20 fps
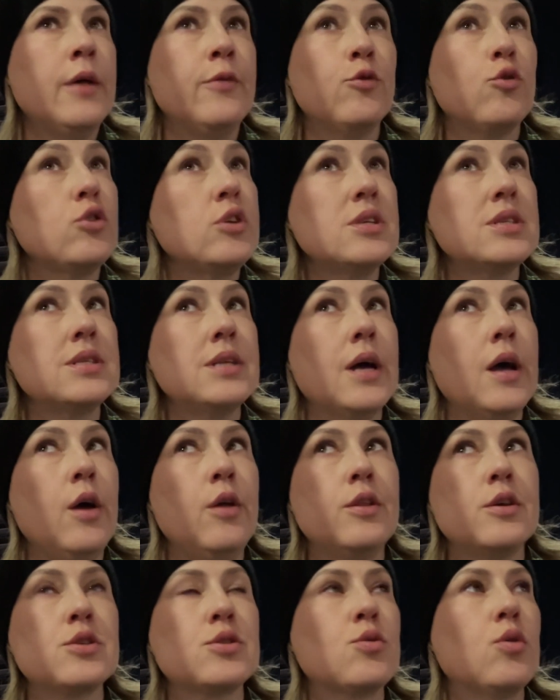Но не
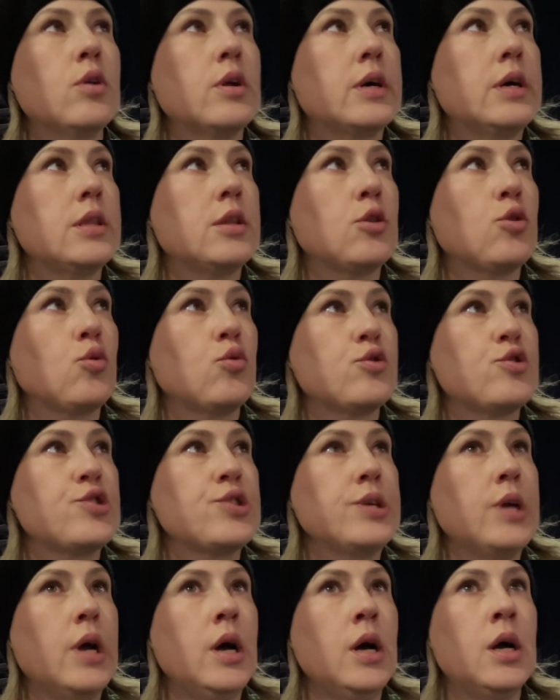знаю, насколько это
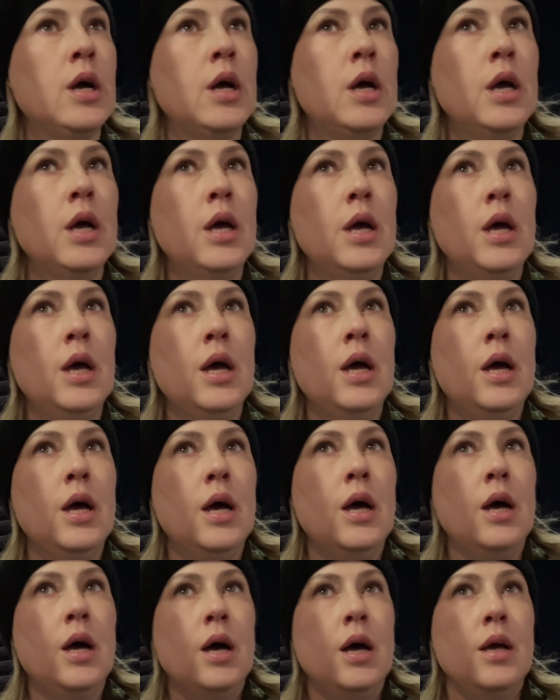точно.
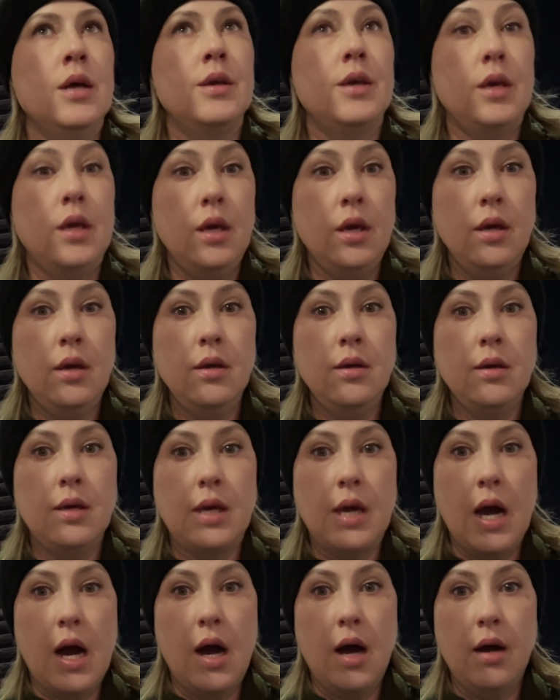И
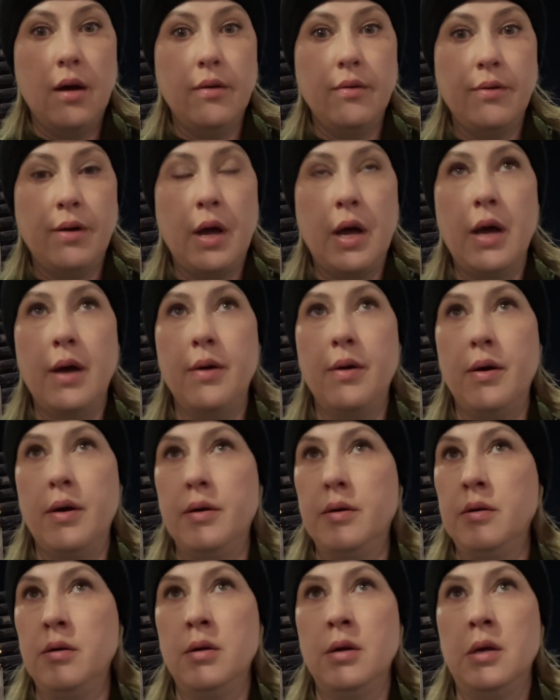я
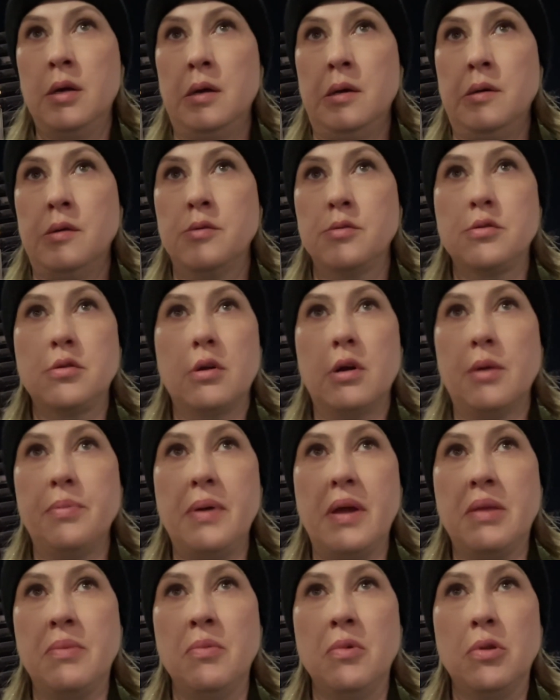
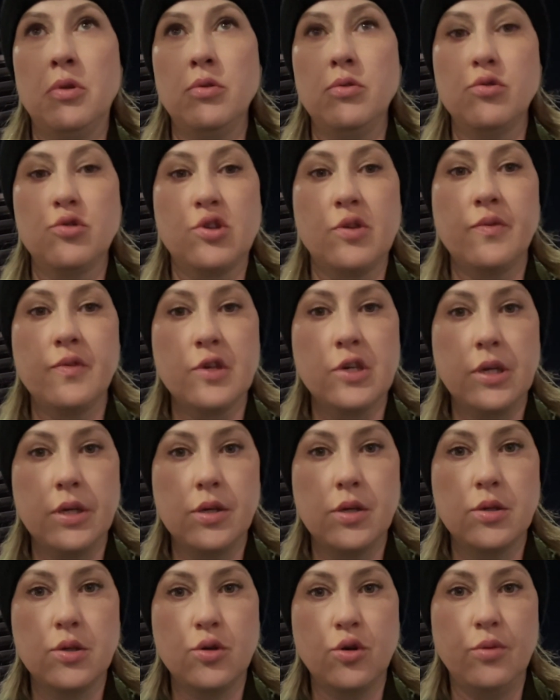45 минут уже вышла
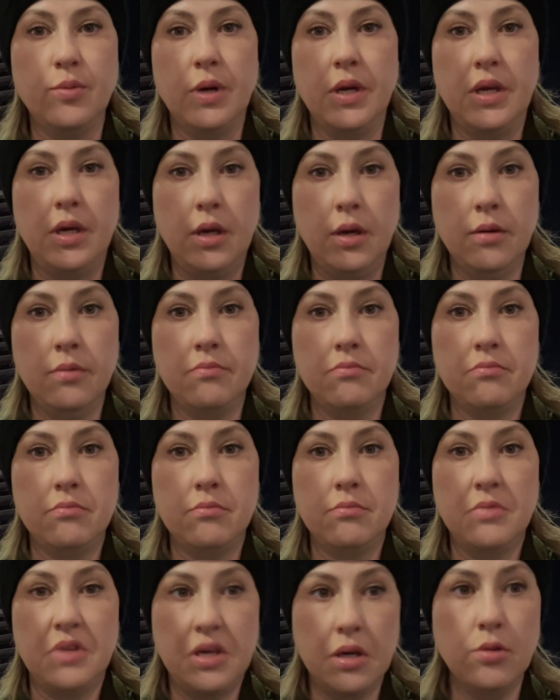из дома и
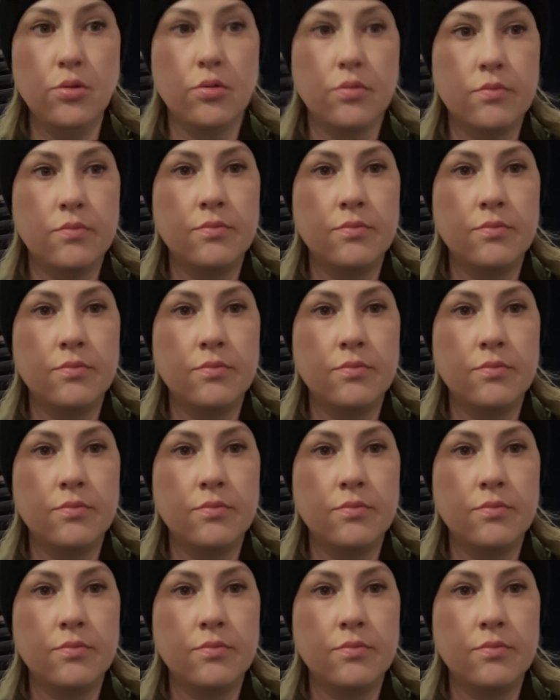еду.